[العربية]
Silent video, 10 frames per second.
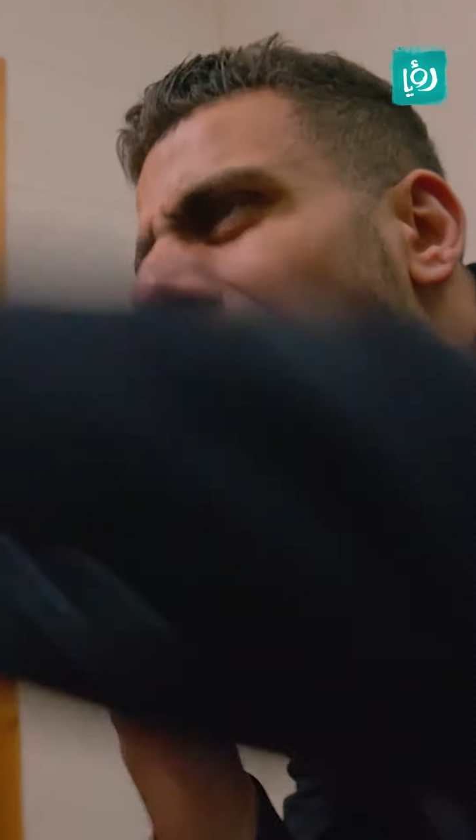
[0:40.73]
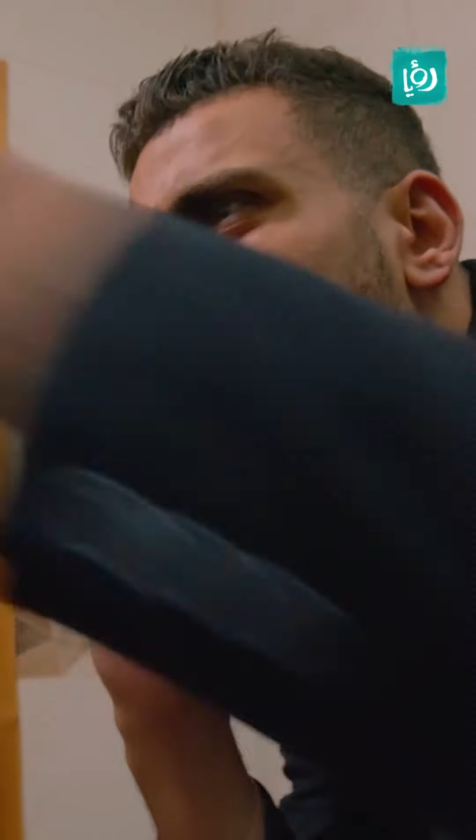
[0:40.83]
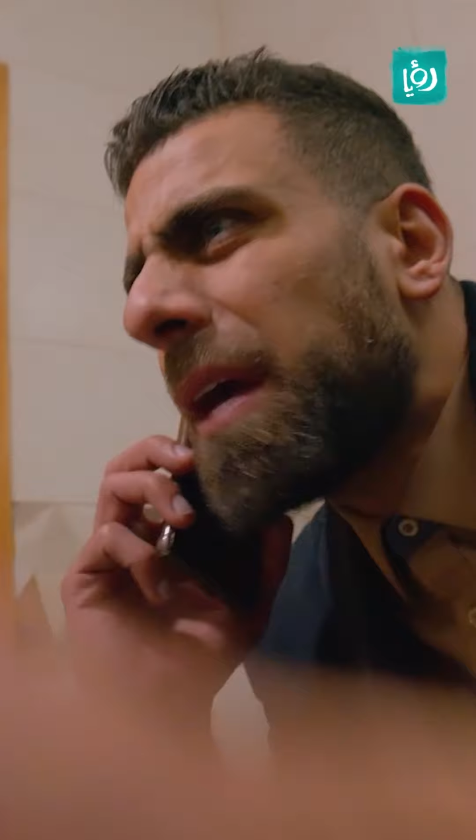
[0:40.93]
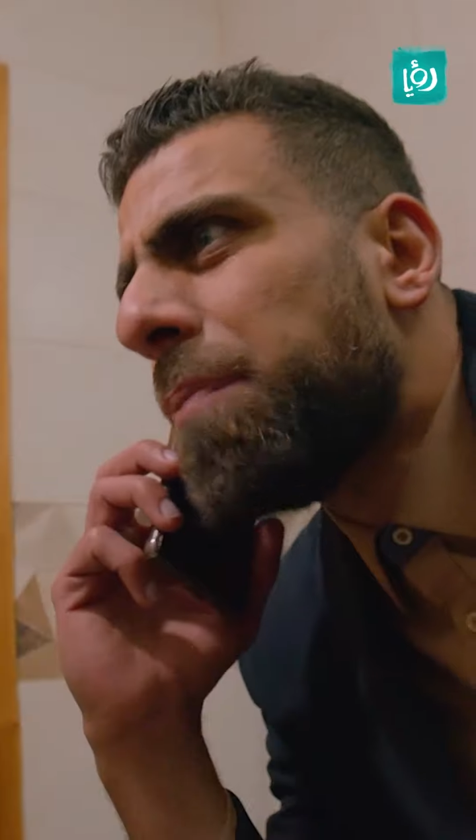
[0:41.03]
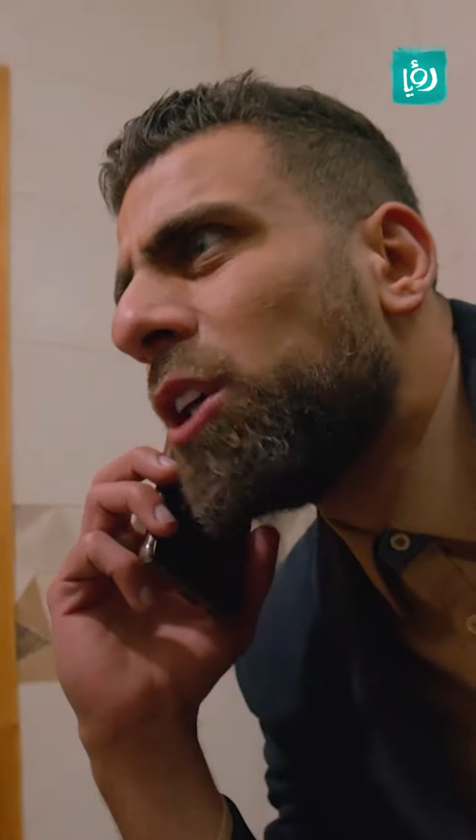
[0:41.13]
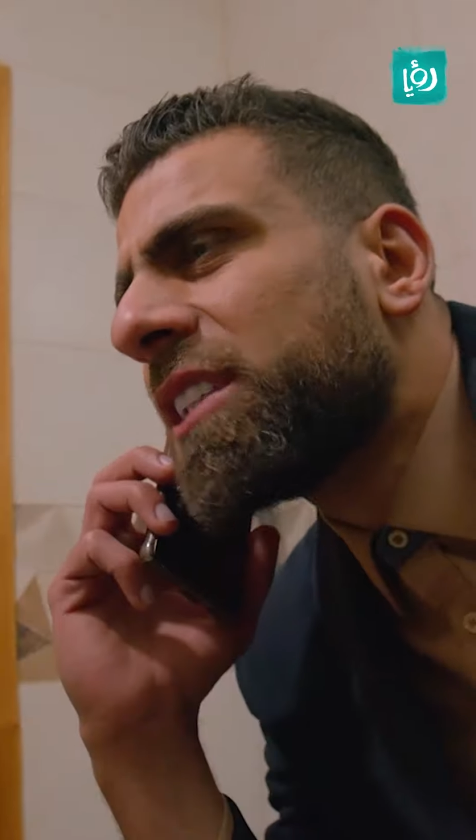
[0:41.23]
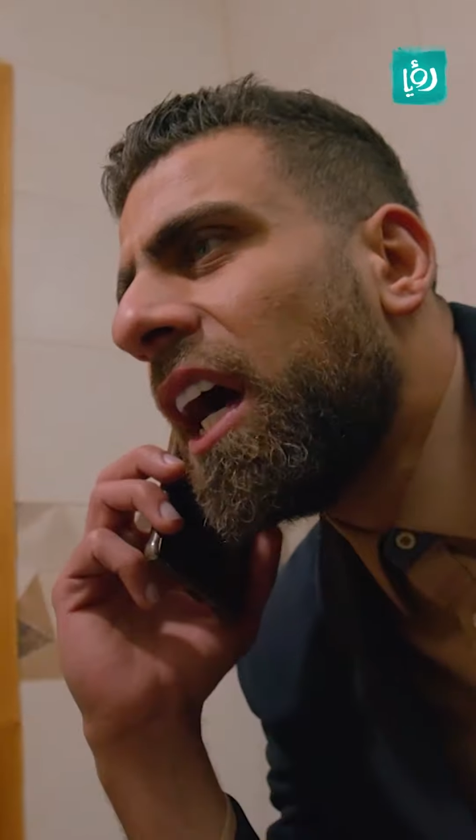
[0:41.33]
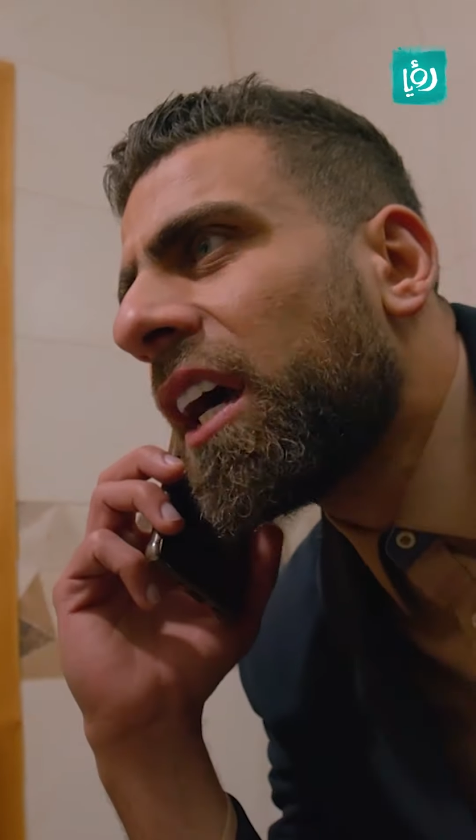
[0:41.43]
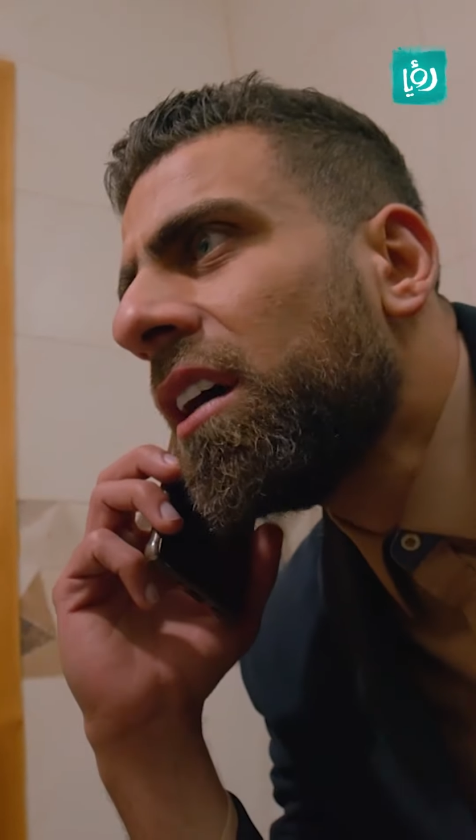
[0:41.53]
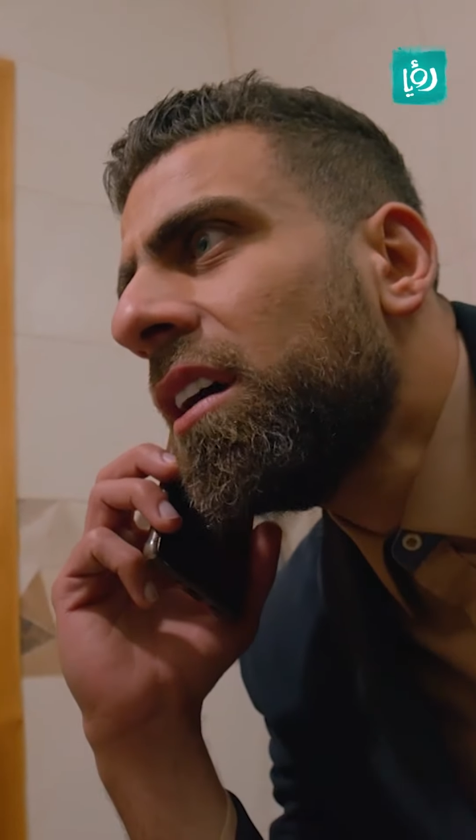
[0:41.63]
قبرك
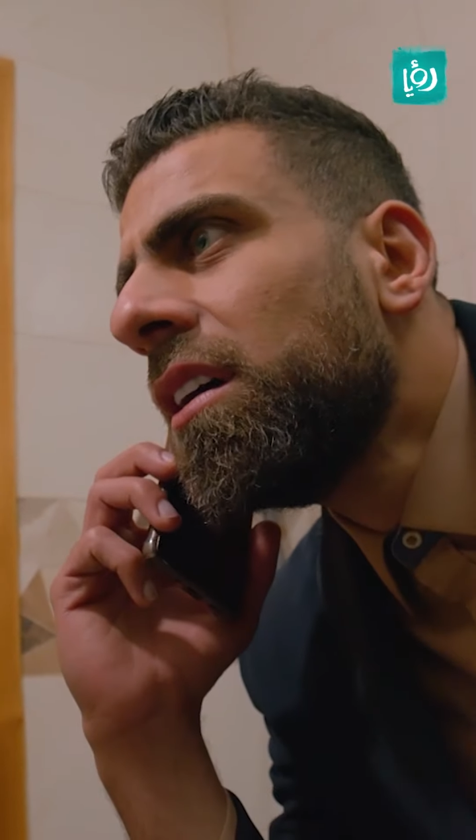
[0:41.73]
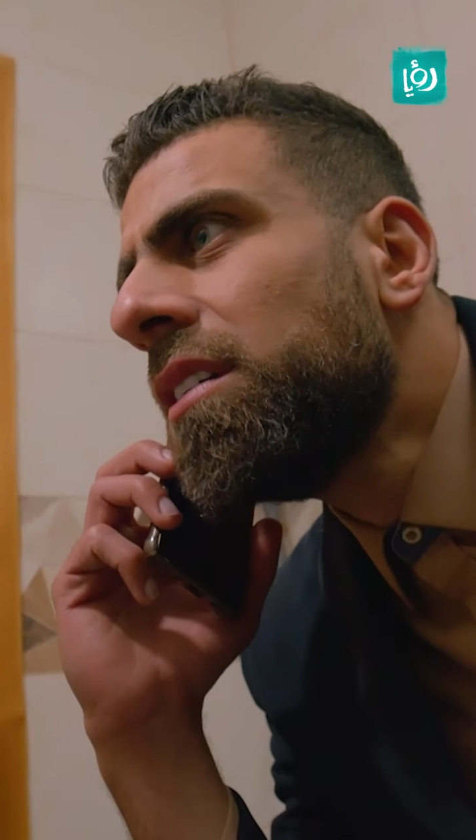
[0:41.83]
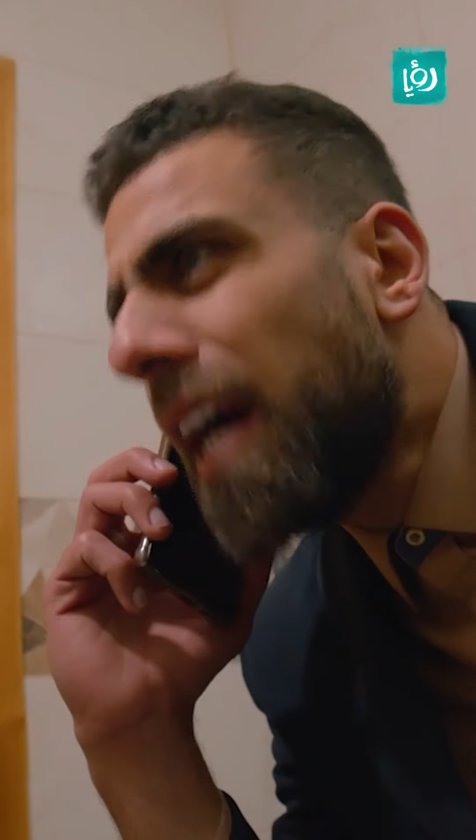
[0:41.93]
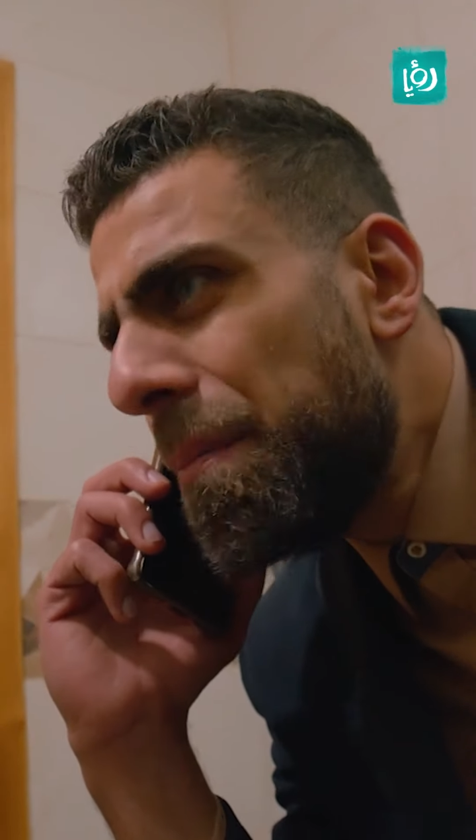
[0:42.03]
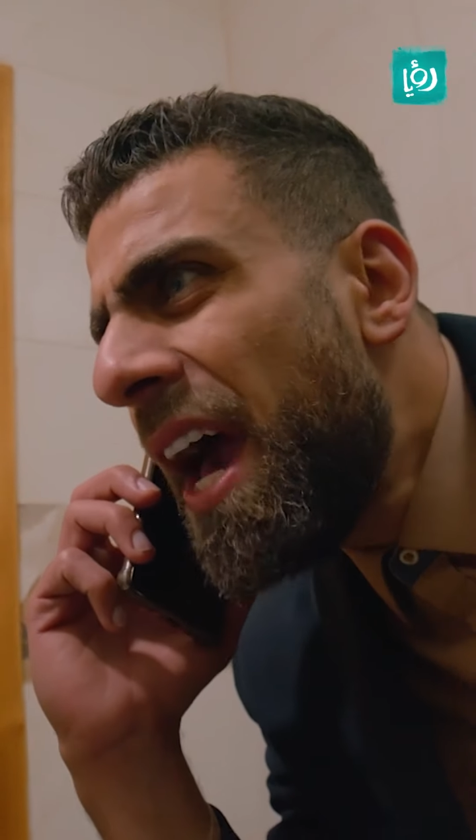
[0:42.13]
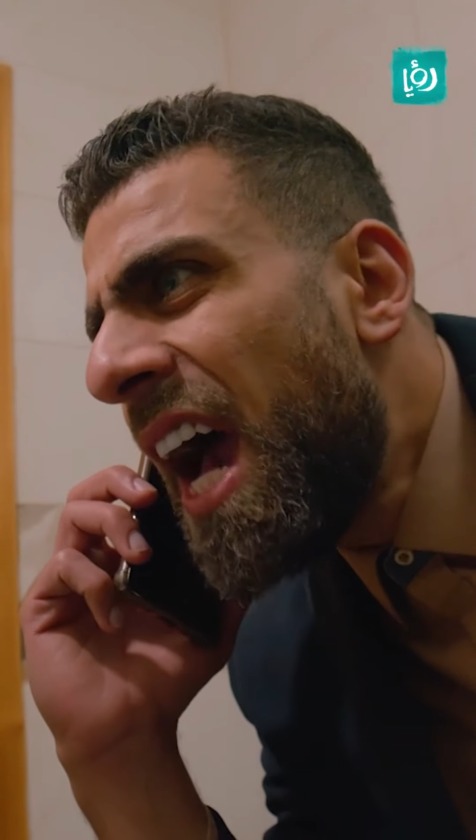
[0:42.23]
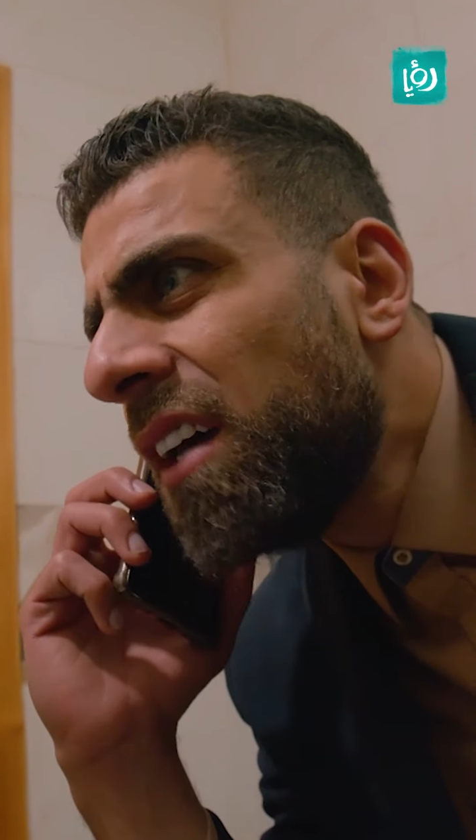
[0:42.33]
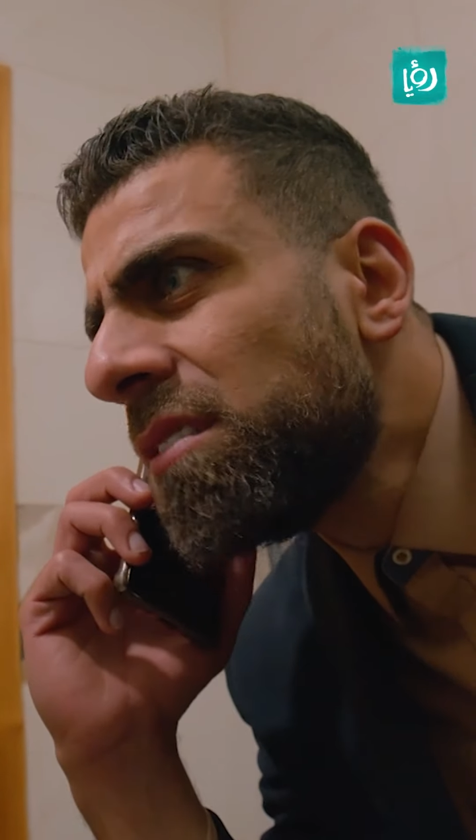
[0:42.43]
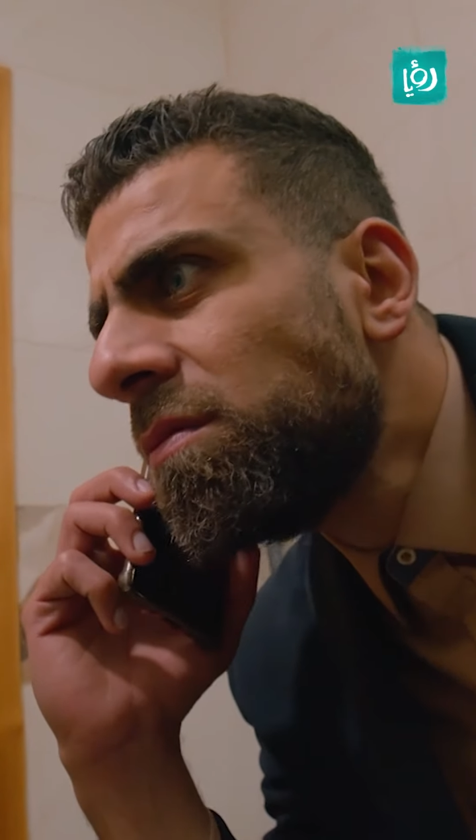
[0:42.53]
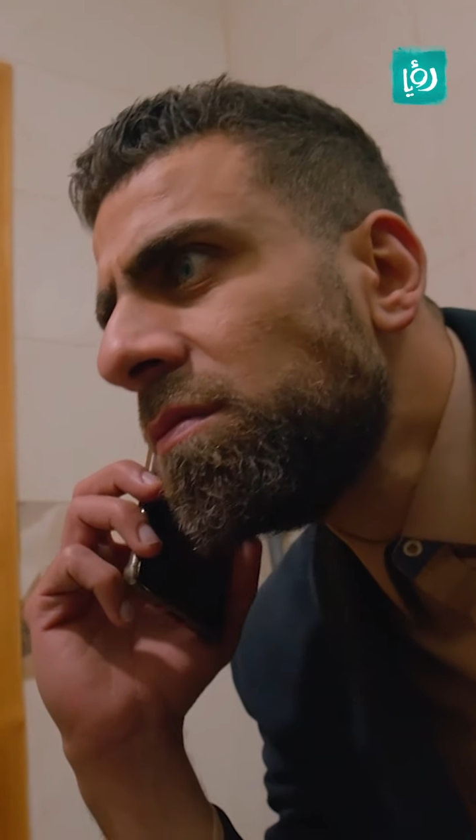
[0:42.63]
بوصلك سامع